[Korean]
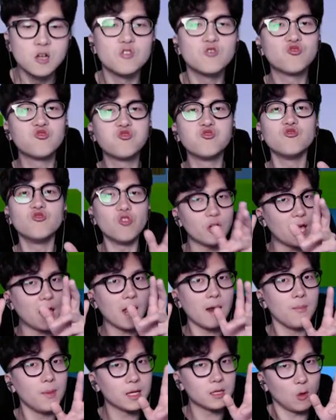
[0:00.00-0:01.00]
궁극의
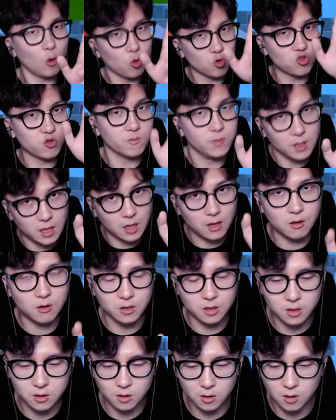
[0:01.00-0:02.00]
헬멧도 준비되어
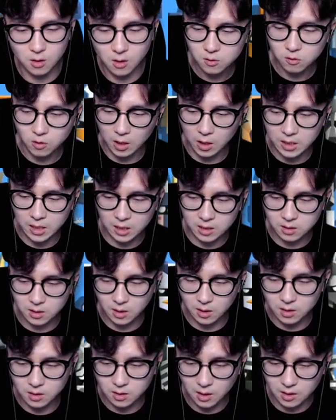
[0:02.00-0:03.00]
있죠
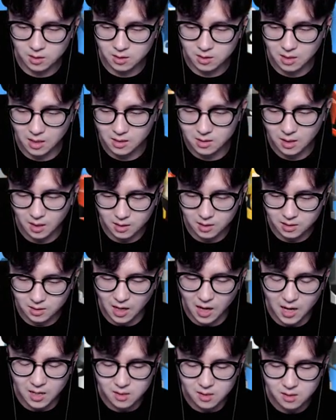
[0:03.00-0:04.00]

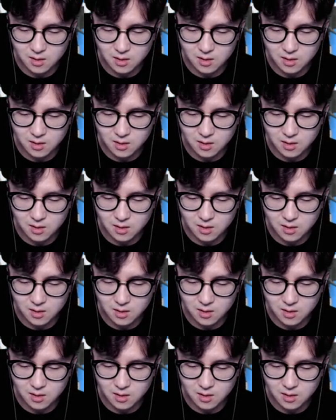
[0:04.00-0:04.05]
따따따따따따따